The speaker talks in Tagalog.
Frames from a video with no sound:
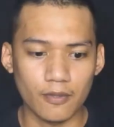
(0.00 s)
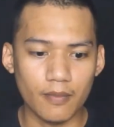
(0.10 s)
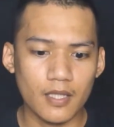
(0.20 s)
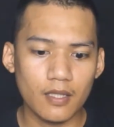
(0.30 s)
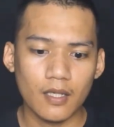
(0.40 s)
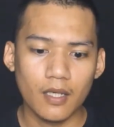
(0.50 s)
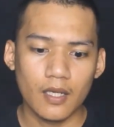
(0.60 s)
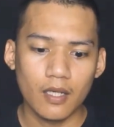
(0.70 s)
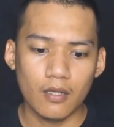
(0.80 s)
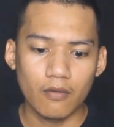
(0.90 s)
For me,
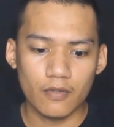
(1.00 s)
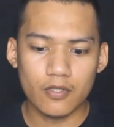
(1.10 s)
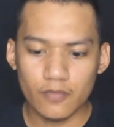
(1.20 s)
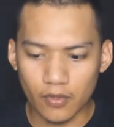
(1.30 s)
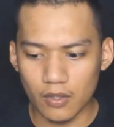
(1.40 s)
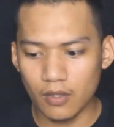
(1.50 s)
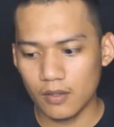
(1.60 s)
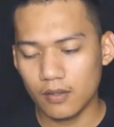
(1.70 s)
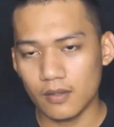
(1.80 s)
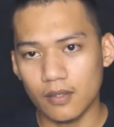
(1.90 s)
first of all,
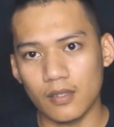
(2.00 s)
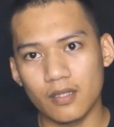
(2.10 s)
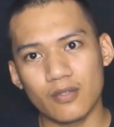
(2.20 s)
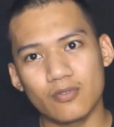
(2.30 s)
ang